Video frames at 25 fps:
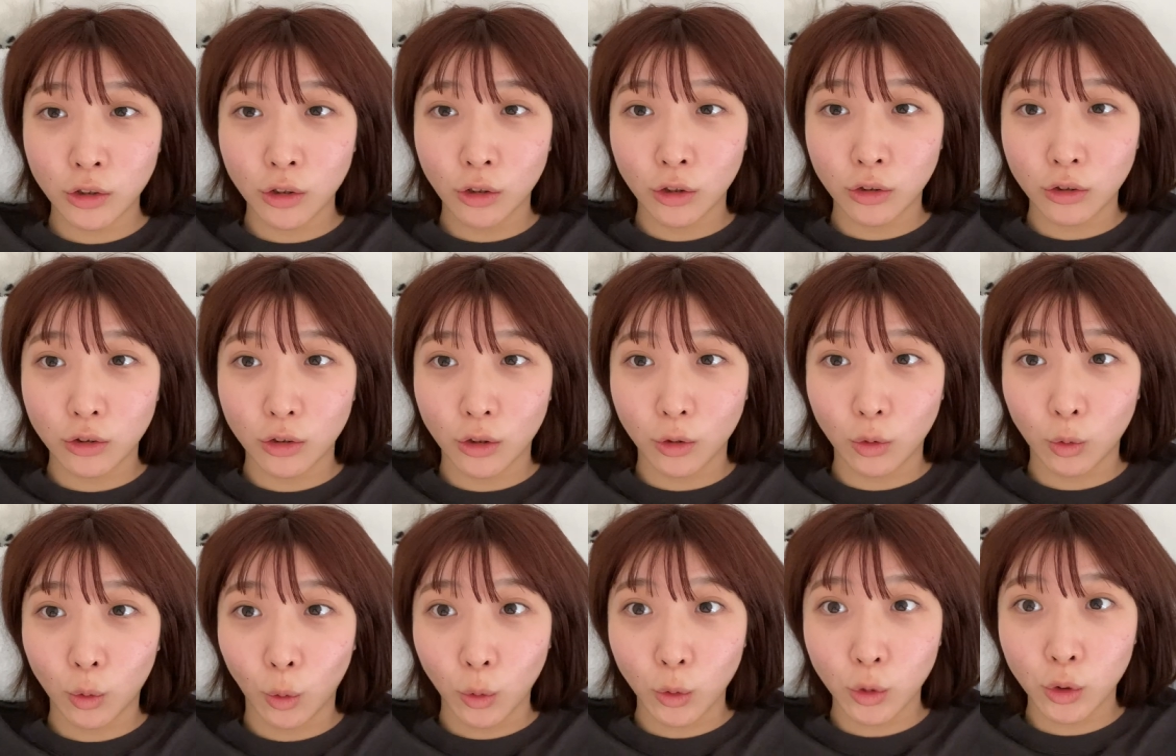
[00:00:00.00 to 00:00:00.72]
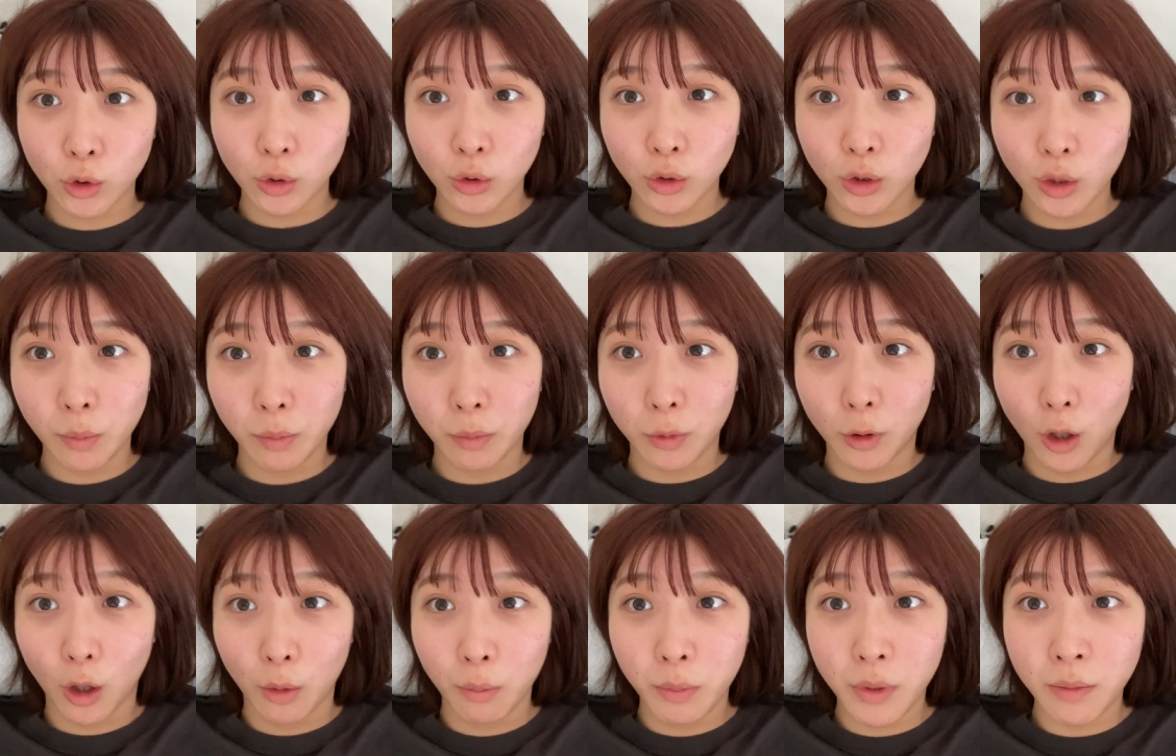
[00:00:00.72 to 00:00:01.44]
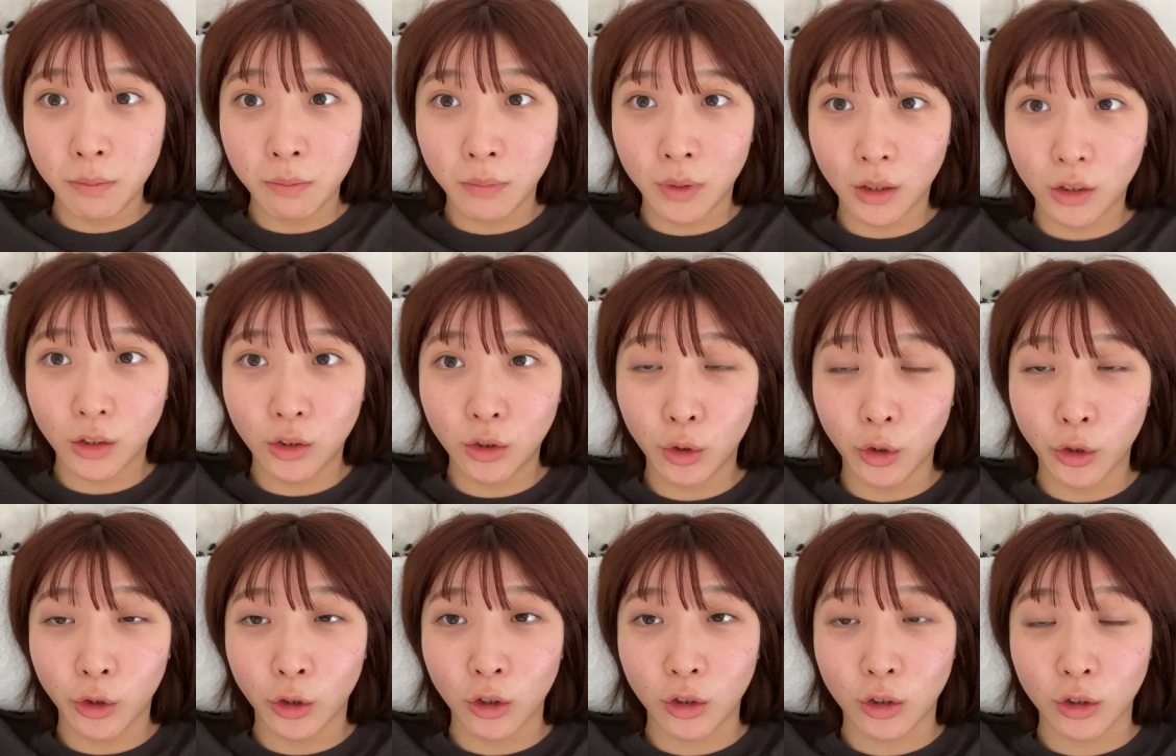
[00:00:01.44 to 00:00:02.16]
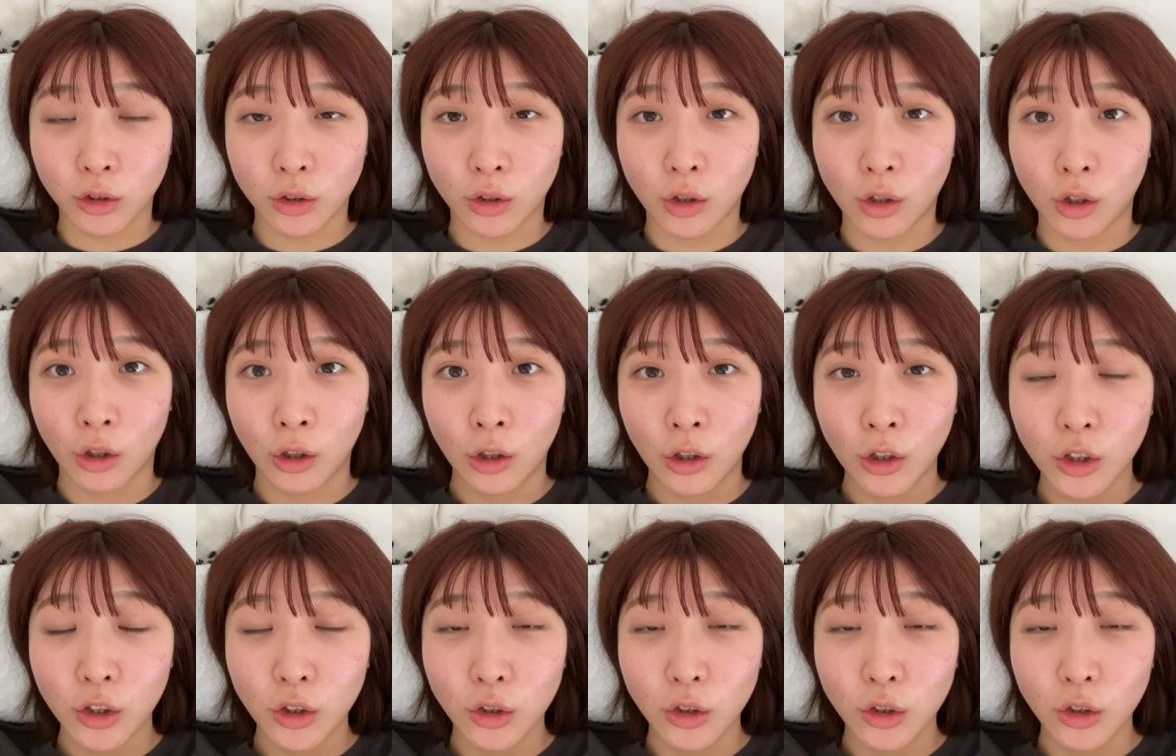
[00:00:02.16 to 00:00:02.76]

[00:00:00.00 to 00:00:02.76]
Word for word: たらさ、途中で画面真っ暗になってさ、